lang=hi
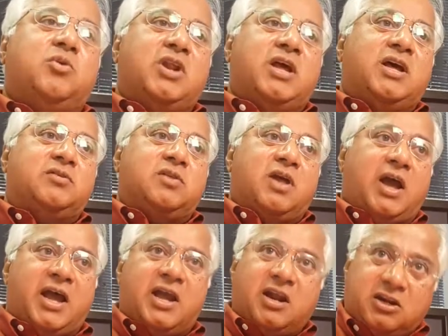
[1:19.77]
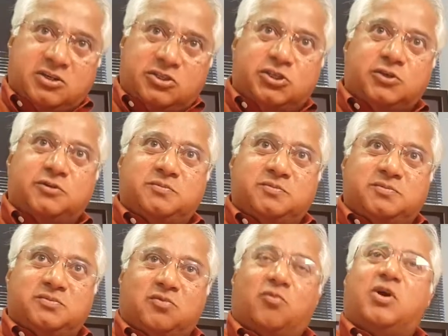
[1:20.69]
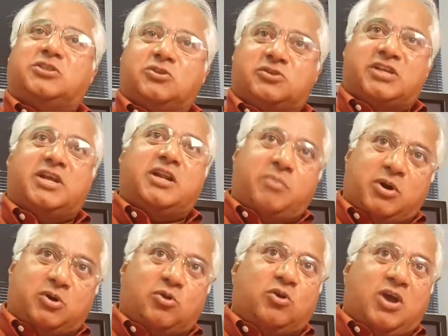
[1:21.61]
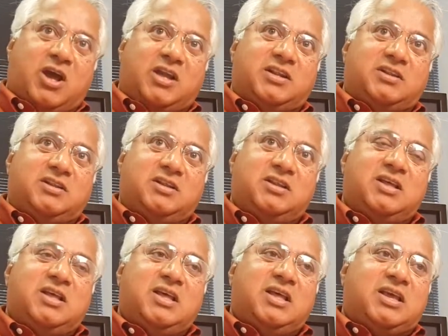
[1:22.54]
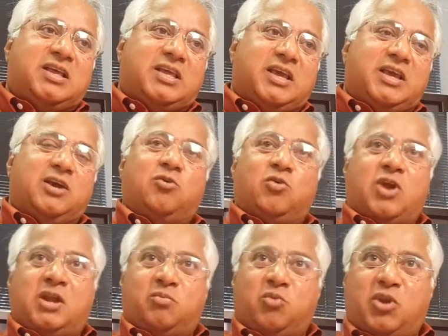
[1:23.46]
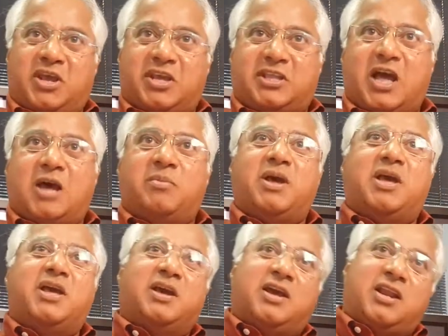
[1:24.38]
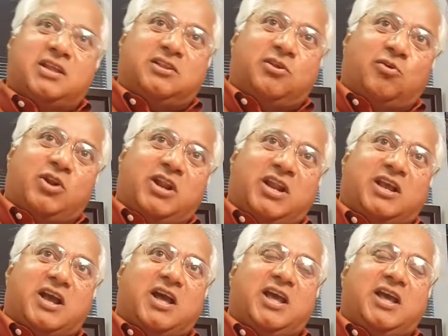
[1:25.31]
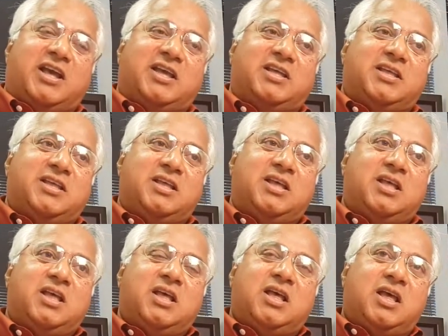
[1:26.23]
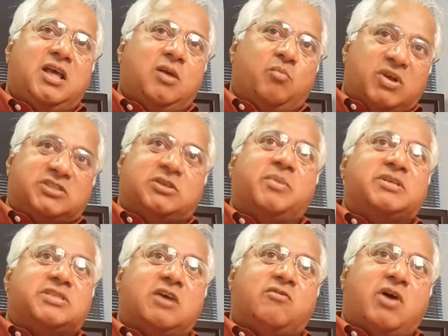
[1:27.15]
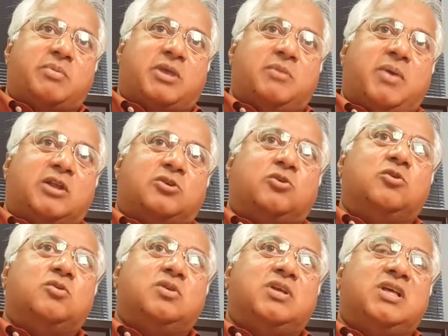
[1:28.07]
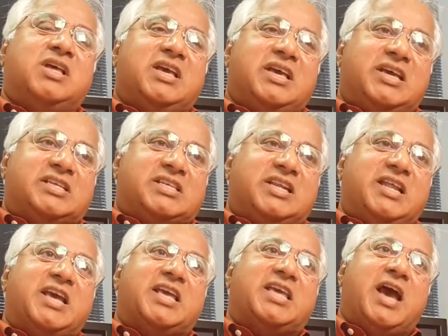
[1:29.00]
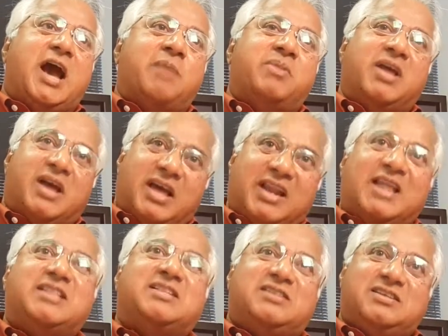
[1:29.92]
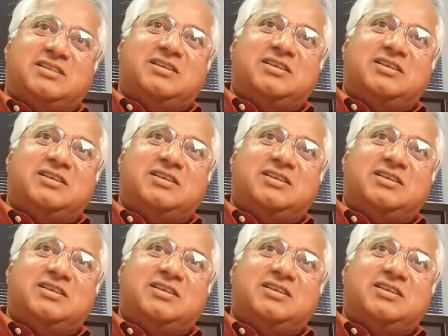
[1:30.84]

बोला आई हर्ड यू वॉच यू सेड अबाउट कुरान ये कुरान बुरी किताब है गलत लोगों ने लिखा है मैं समझता हूँ आपकी बात को इसलिए कि आपने गलत